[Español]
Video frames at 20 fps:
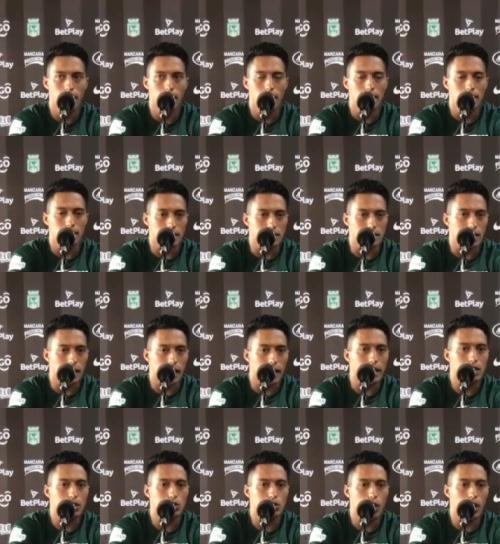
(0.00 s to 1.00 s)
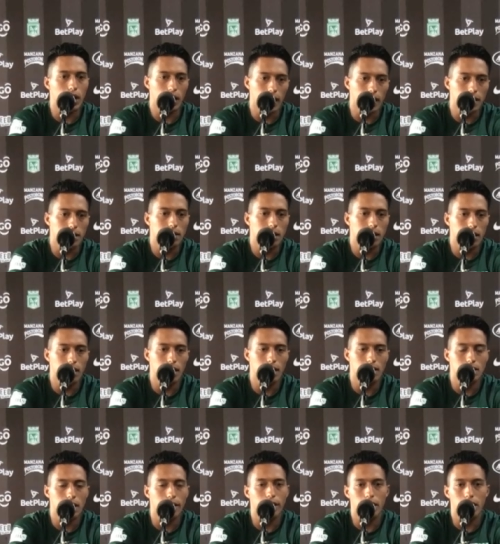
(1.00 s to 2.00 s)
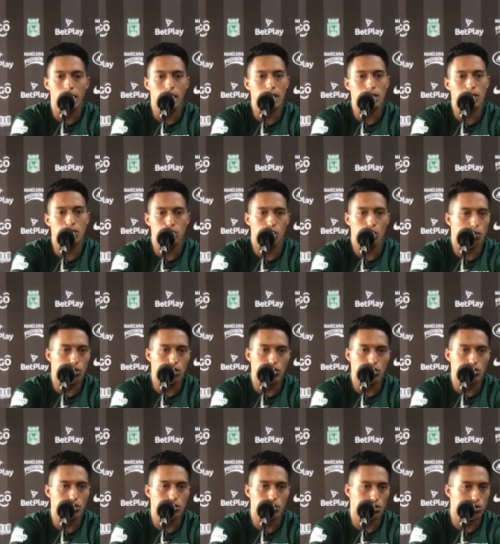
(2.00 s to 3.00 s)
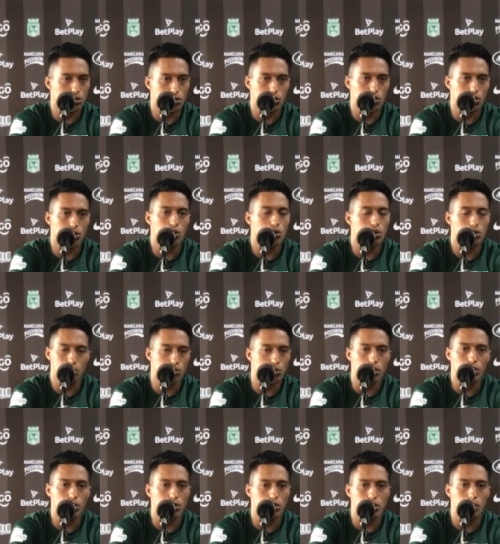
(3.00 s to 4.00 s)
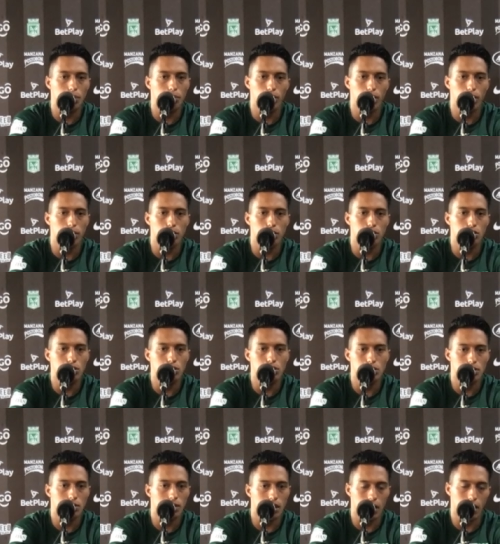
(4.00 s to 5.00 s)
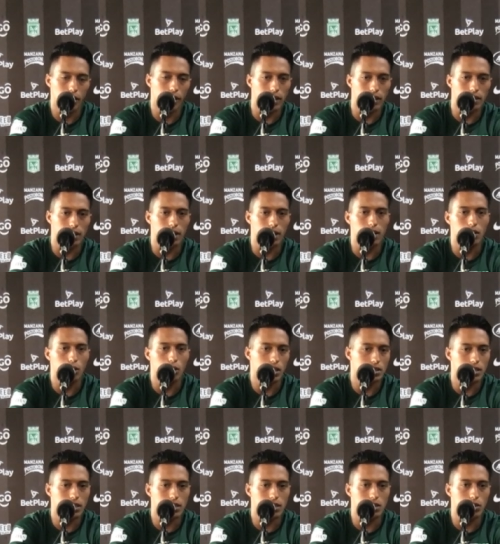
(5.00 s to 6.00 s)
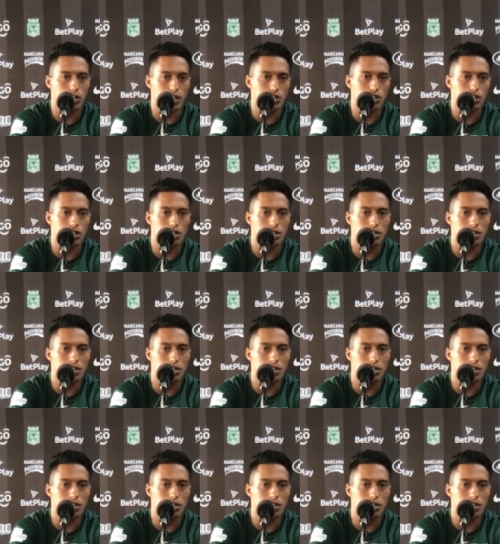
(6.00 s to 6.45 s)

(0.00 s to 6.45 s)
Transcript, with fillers: de sacar esto adelante y de saber que somos nosotros los únicos que podemos revertir toda esta situación.